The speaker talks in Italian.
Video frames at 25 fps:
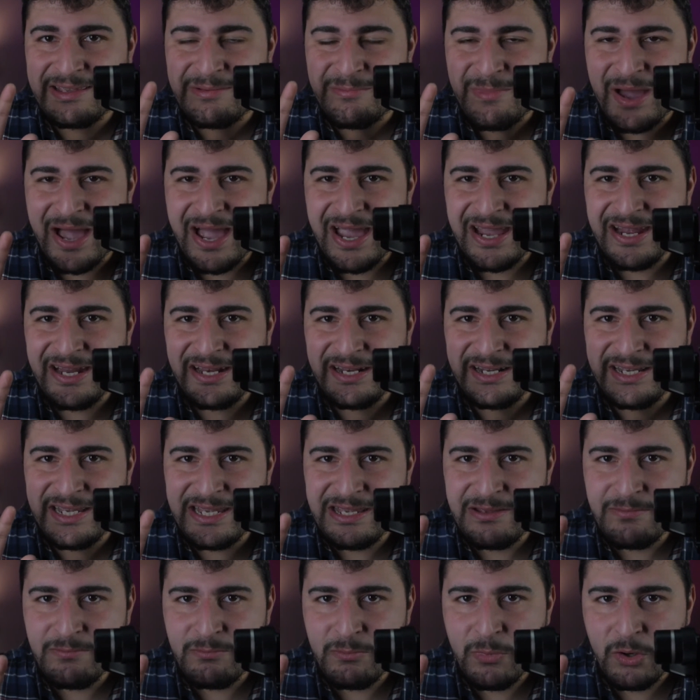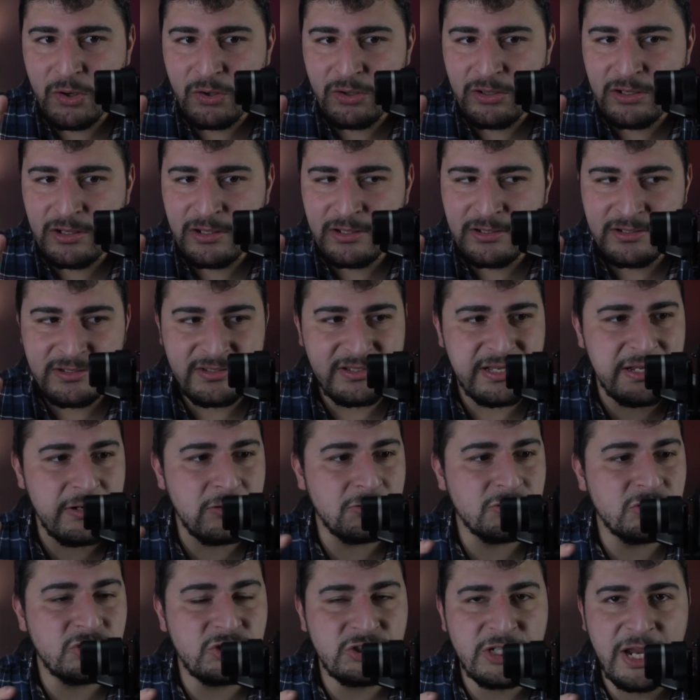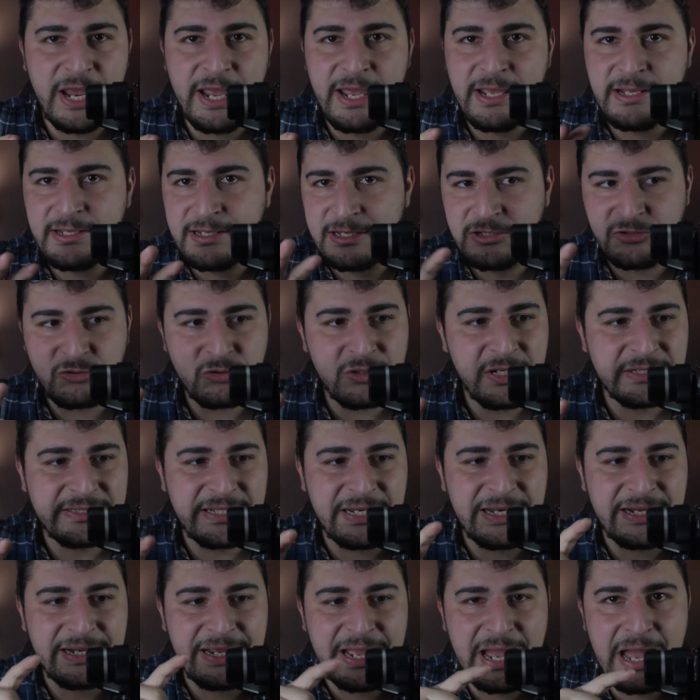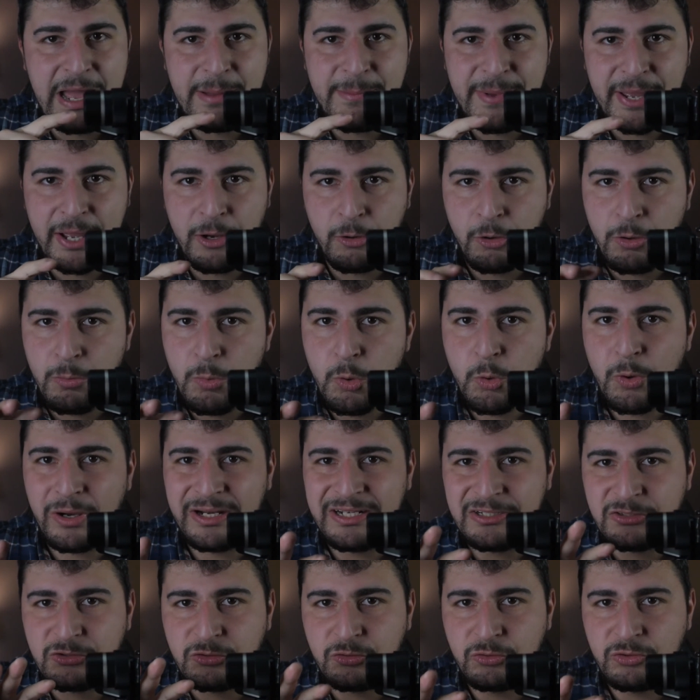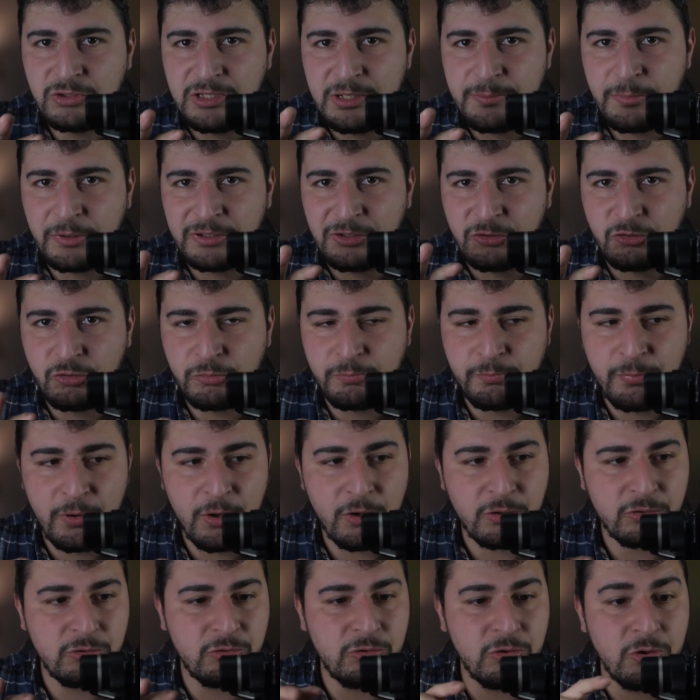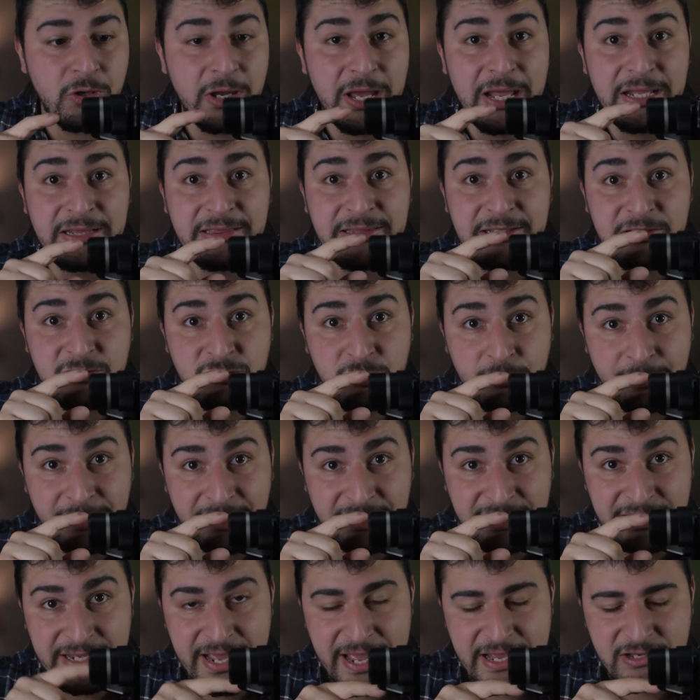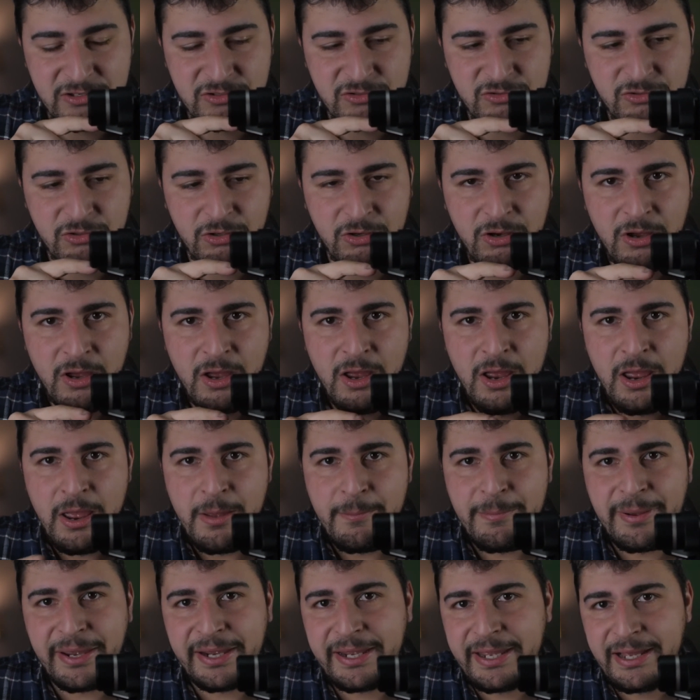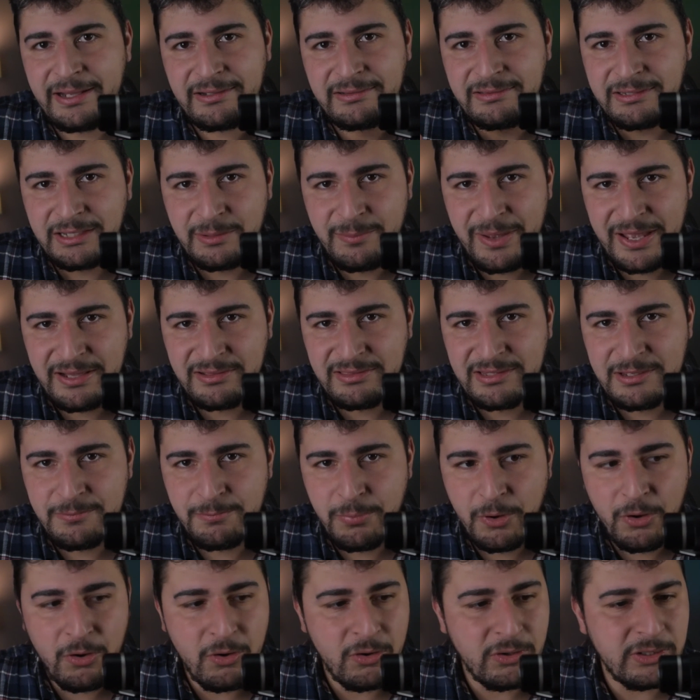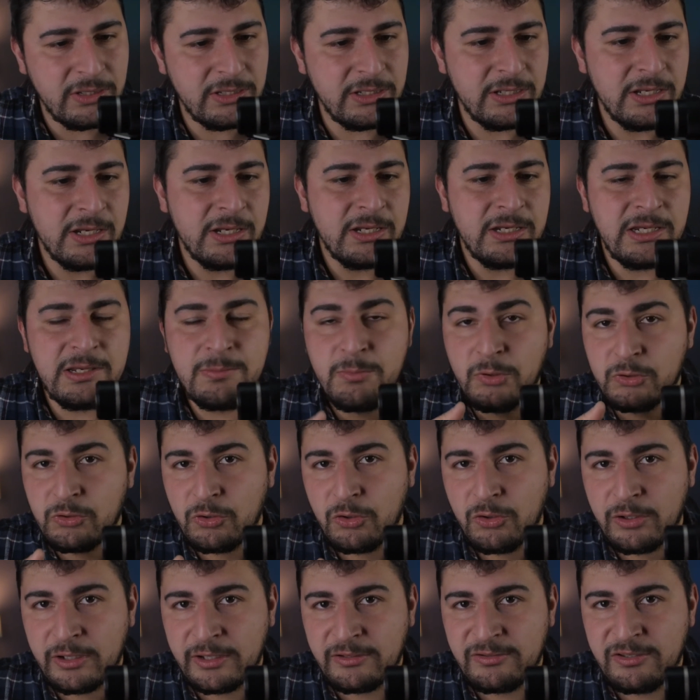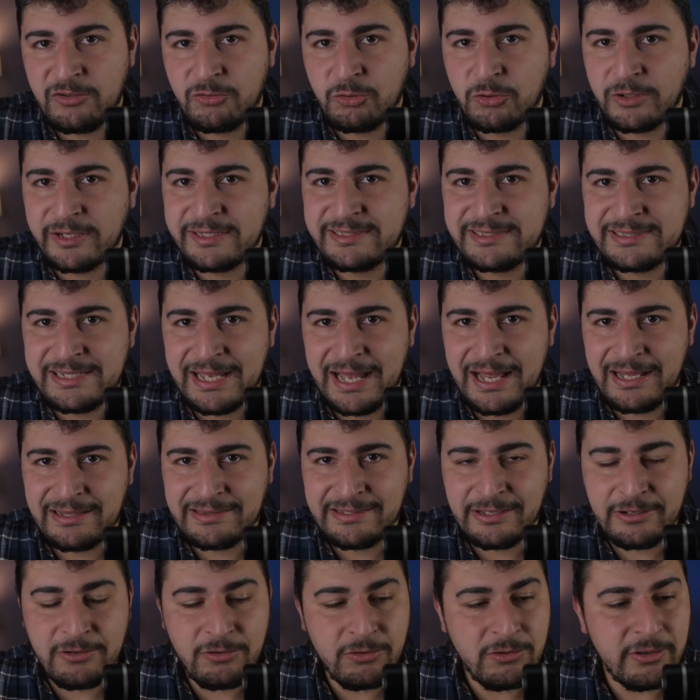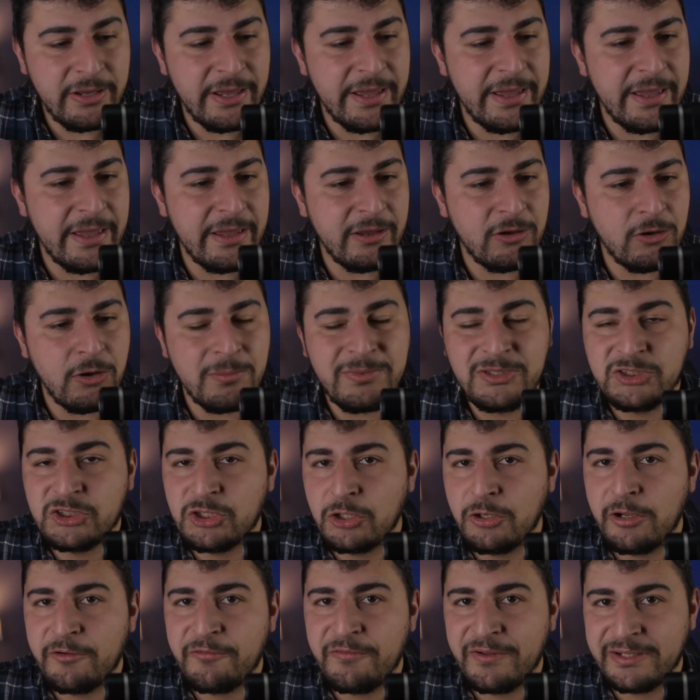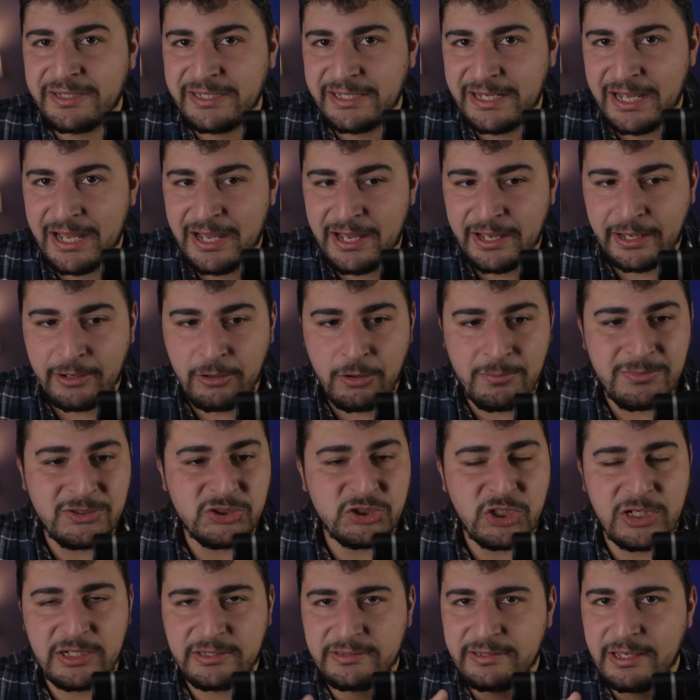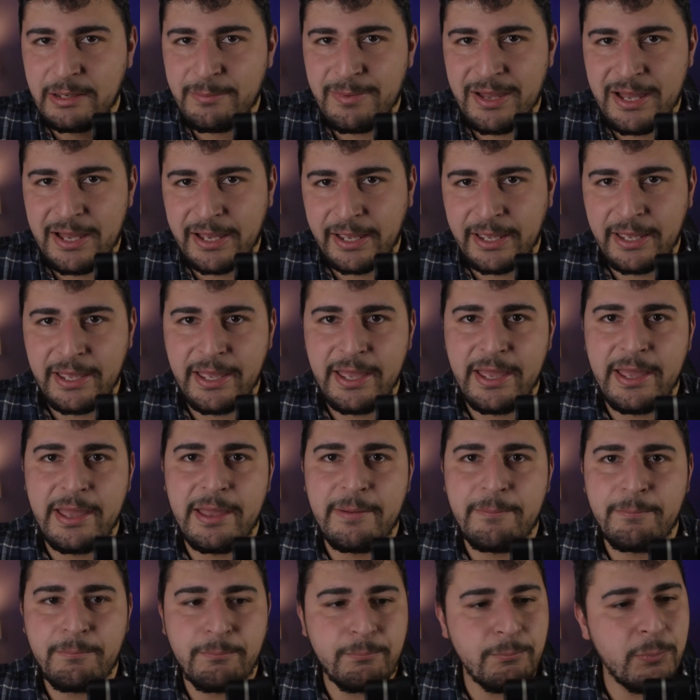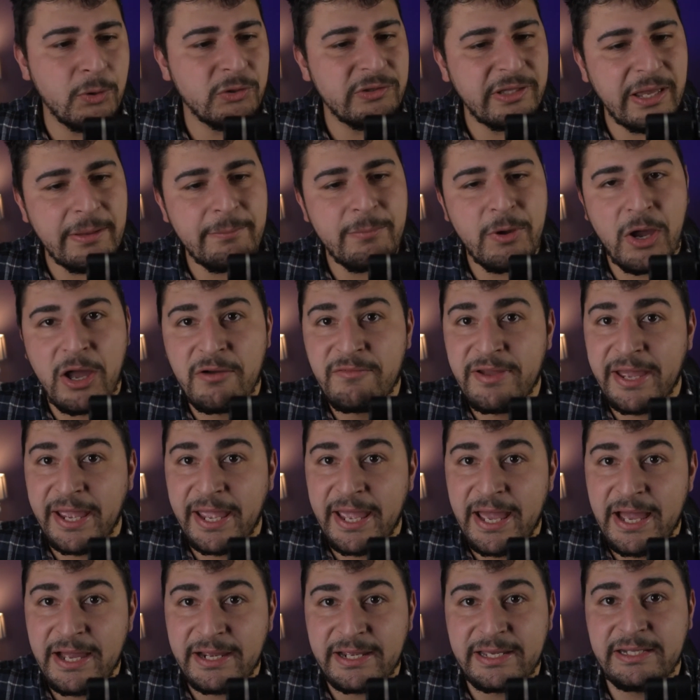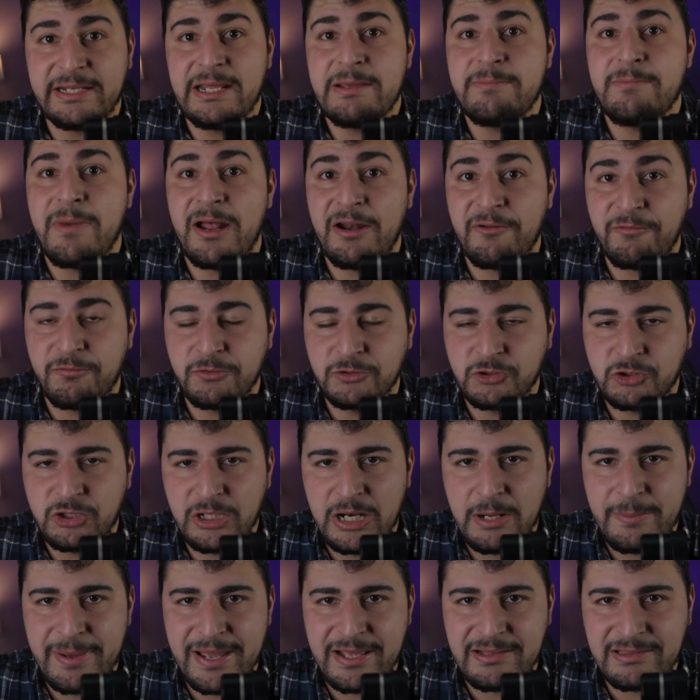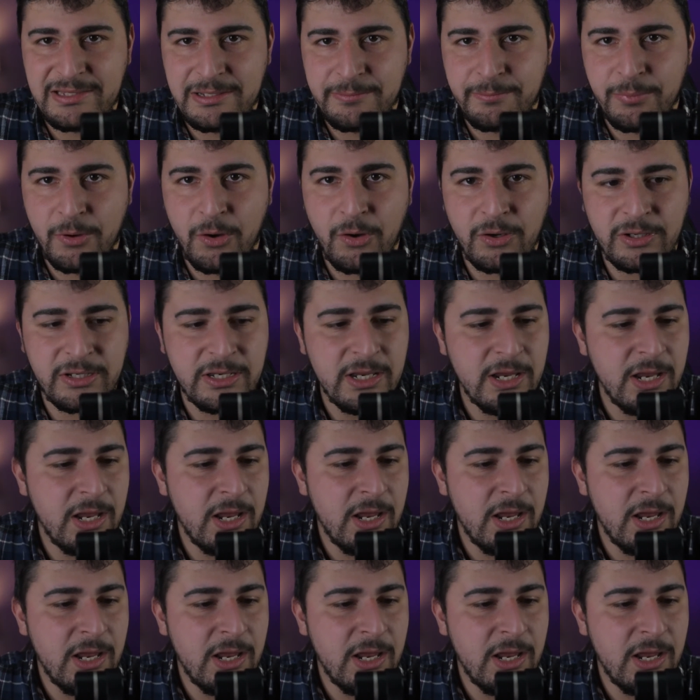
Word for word: mai il gimbal se non c'è nessuna telecamera o comunque nessun tipo di supporto al di sopra di esso, perché altrimenti poi i motori si surriscaldano e cominciano a faticare, cominciano a tremare e potrebbero avere anche dei malfunzionamenti poi